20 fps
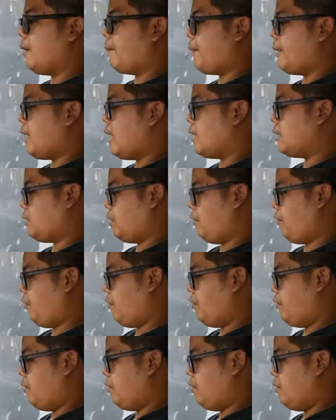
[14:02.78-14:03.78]
ada pedal shift
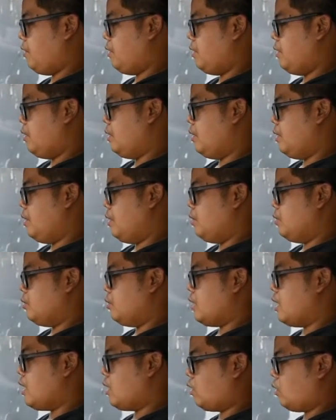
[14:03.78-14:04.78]

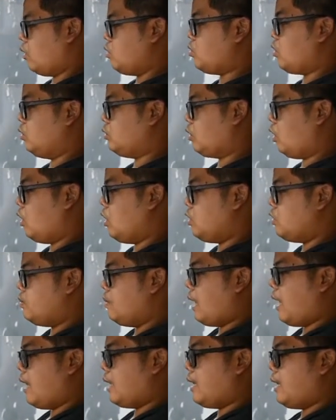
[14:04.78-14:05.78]
sudah ada cross control di
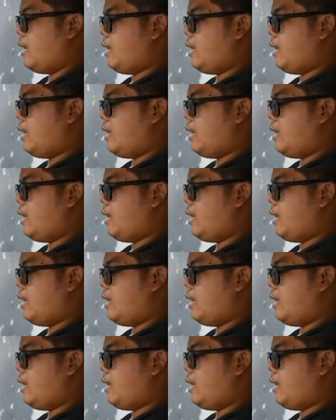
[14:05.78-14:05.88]
sebelah